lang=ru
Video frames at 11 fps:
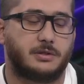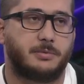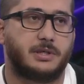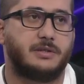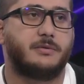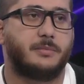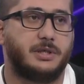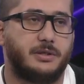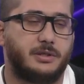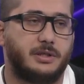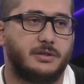спортивном
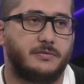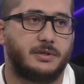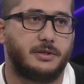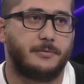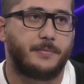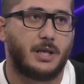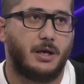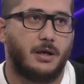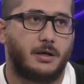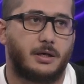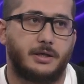ориентировании.
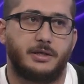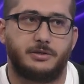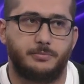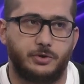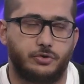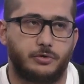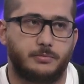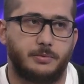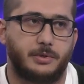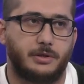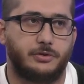Хоккей с мячом,
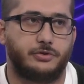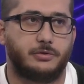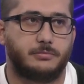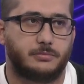опять же.